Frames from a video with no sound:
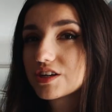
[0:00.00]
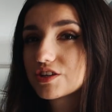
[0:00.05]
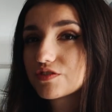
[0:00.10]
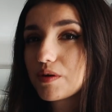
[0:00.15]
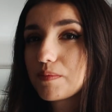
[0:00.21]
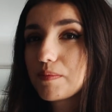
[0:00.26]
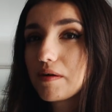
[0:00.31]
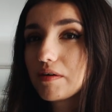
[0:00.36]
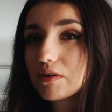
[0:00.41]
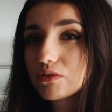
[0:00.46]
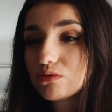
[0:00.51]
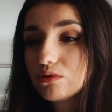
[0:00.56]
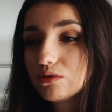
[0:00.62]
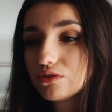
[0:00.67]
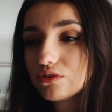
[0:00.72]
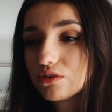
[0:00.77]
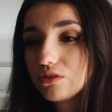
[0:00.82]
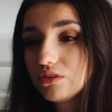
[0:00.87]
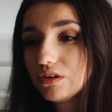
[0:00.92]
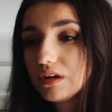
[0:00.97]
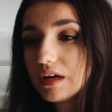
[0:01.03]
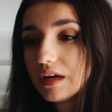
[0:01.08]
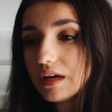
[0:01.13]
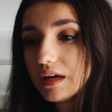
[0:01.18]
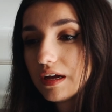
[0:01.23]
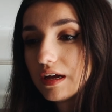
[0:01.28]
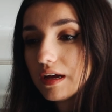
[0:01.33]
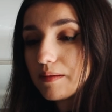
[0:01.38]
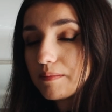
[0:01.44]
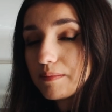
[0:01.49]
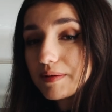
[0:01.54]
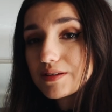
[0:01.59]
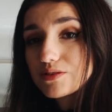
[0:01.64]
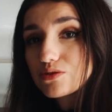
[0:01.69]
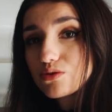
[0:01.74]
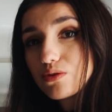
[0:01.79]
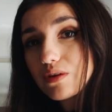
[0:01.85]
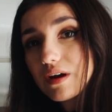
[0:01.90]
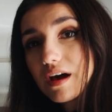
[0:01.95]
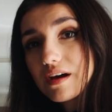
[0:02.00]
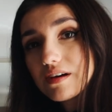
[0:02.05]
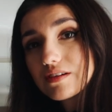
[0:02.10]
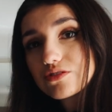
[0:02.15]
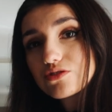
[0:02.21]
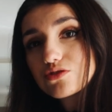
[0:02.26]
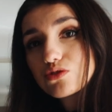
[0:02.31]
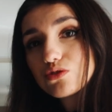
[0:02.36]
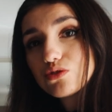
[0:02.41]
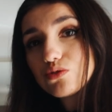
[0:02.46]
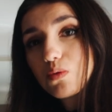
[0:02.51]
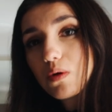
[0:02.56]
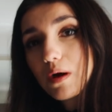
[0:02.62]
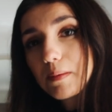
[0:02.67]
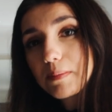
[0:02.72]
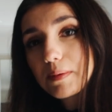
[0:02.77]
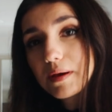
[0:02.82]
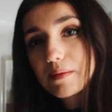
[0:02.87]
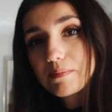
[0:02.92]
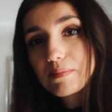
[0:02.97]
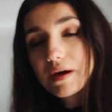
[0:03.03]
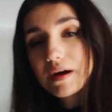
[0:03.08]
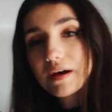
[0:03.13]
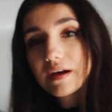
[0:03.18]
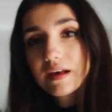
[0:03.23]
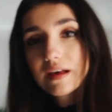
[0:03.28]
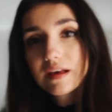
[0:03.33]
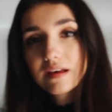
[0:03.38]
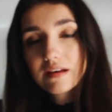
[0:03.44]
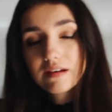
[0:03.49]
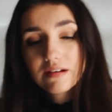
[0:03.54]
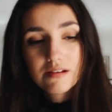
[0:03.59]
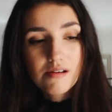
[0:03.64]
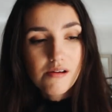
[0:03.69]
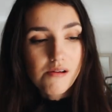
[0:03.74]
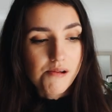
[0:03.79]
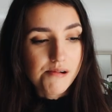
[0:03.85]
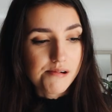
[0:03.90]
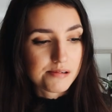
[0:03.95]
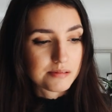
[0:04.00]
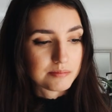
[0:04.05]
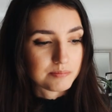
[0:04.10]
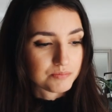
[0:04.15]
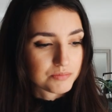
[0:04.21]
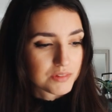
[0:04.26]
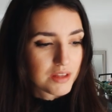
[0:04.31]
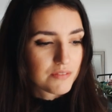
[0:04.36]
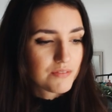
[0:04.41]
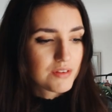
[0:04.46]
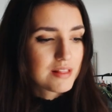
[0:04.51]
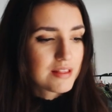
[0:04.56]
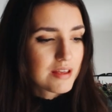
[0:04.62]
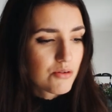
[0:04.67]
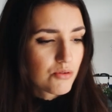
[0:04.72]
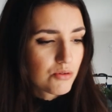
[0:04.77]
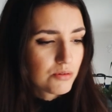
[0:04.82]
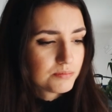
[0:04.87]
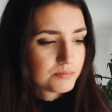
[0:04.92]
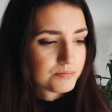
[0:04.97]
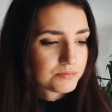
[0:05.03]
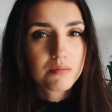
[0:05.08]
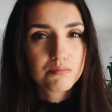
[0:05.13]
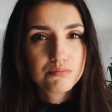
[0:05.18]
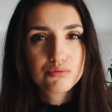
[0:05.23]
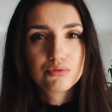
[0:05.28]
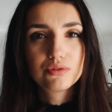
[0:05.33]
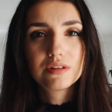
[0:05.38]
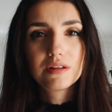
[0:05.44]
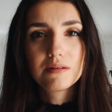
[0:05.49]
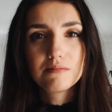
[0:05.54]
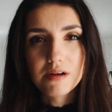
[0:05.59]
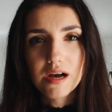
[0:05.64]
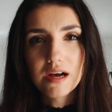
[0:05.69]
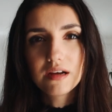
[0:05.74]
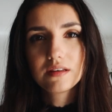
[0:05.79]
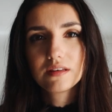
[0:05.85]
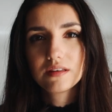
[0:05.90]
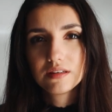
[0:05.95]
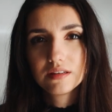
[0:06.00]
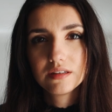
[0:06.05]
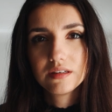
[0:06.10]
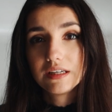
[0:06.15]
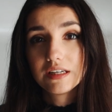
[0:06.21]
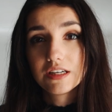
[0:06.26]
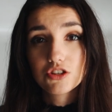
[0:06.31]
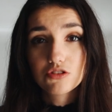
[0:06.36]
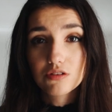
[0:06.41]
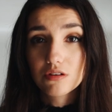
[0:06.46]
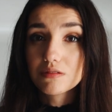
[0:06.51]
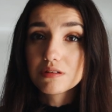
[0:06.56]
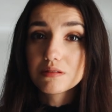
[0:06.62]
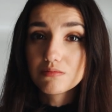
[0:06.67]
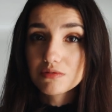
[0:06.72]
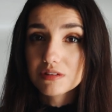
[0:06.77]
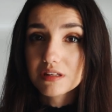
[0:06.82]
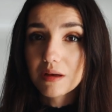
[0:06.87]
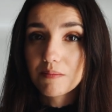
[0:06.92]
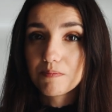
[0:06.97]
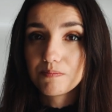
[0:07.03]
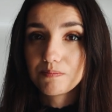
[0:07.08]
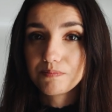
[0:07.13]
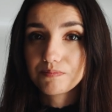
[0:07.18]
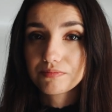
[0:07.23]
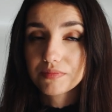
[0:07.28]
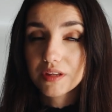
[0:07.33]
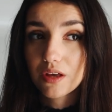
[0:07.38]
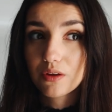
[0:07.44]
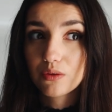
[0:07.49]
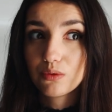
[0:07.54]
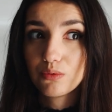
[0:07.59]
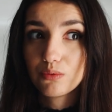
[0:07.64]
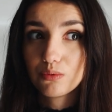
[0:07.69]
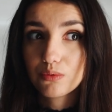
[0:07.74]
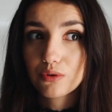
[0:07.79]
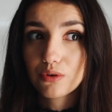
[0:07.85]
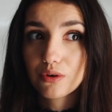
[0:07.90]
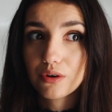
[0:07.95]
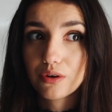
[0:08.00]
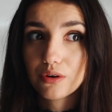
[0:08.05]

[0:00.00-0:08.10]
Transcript: je vais pas avoir trop le temps. Parce que là, je dois préparer euh, des vidéos pour des marques. Et je dois lancer mon stream. Donc,